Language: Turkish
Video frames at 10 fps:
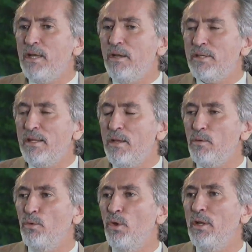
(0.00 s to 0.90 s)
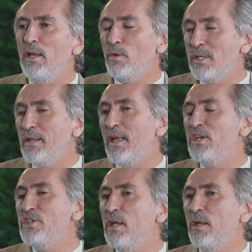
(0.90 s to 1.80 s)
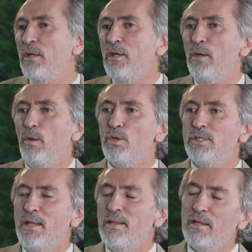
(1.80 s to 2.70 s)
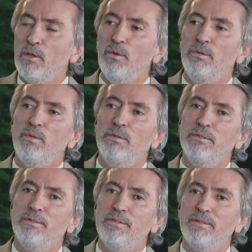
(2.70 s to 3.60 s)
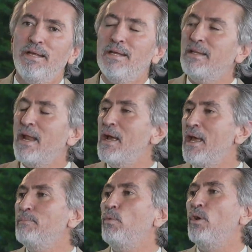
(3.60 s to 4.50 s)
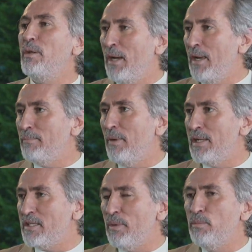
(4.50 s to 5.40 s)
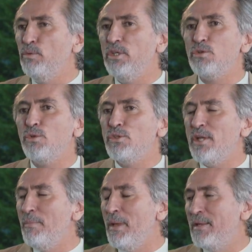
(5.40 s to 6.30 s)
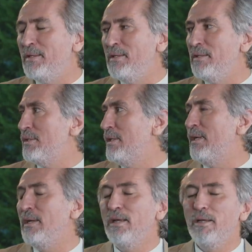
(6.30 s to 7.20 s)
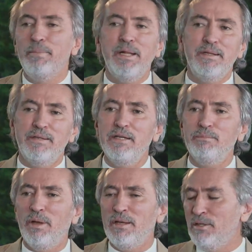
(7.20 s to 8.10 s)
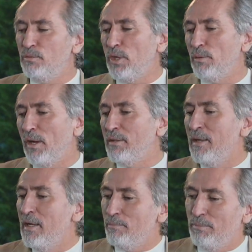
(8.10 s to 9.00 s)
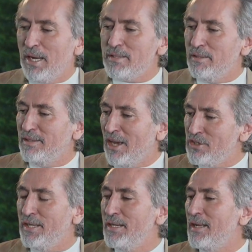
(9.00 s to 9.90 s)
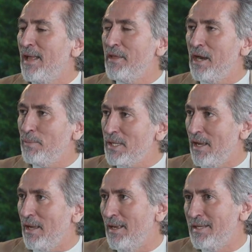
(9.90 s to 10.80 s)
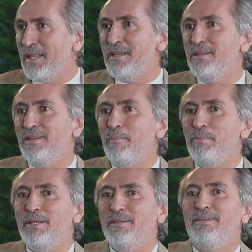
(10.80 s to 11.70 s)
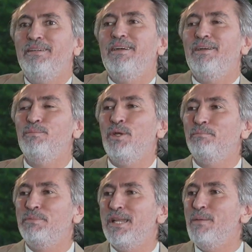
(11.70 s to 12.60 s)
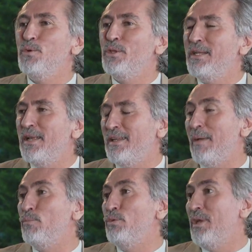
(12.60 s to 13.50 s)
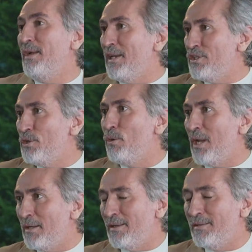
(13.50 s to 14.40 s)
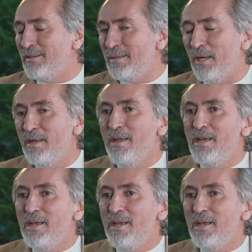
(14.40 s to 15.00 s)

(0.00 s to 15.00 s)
bize zaten yönlen özellikle gençlere özendiren ya da e, dayatılan hayat böyle bir hayat maalesef. Evet. Hani bunda işte sosyal medyanın işte belki hani ben hani şey artık biraz yaş da yerine geldi herhalde biraz e, eskiden hep e, bizden büyükleri derdik. Hep bunlar eleştiriyorlar derdik ama